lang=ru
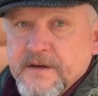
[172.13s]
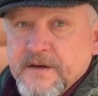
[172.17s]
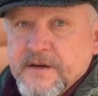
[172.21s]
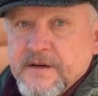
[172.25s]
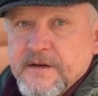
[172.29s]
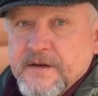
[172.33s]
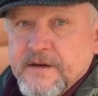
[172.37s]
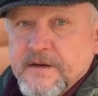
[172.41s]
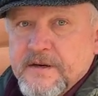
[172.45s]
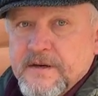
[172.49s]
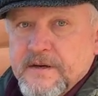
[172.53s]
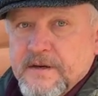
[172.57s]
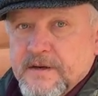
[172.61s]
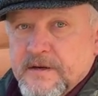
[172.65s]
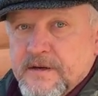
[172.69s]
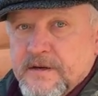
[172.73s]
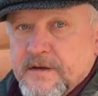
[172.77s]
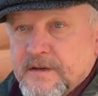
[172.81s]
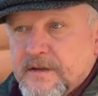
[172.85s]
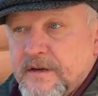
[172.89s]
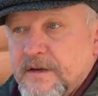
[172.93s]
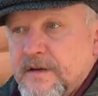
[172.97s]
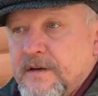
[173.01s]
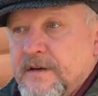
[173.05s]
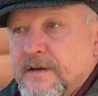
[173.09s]
А,
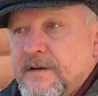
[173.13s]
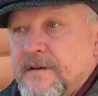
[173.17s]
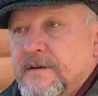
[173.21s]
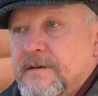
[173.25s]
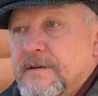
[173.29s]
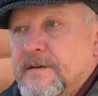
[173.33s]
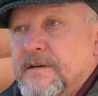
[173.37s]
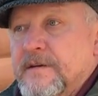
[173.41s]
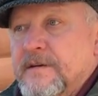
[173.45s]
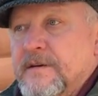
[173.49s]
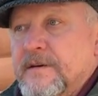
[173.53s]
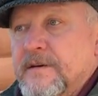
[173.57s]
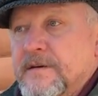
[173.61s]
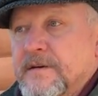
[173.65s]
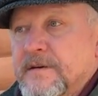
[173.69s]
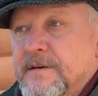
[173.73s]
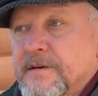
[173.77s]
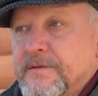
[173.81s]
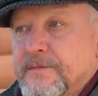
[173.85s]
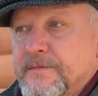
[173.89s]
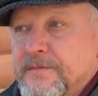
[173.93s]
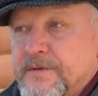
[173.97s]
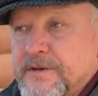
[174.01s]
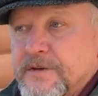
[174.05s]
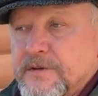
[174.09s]
когда
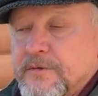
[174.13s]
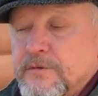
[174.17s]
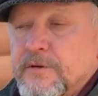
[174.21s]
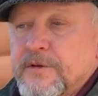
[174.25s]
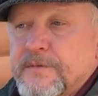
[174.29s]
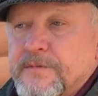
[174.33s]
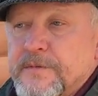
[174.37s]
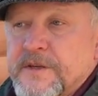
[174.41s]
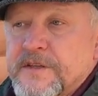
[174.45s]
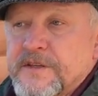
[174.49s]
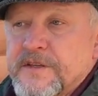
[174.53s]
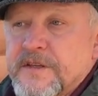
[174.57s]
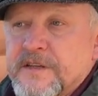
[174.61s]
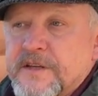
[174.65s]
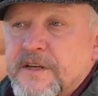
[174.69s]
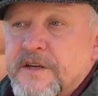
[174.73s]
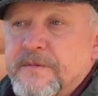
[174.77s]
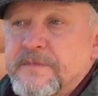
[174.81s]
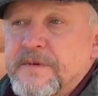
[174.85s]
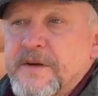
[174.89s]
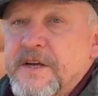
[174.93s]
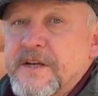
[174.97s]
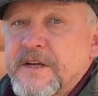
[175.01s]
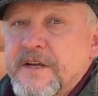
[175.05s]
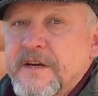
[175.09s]
э, происходит процесс
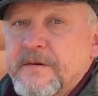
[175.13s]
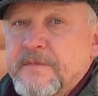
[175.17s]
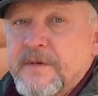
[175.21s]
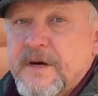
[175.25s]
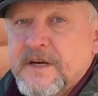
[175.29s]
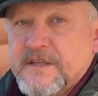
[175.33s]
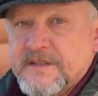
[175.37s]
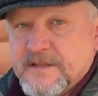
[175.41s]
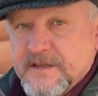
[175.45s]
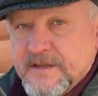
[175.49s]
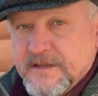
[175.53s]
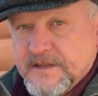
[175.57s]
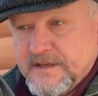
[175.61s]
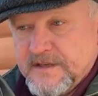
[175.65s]
кипения масла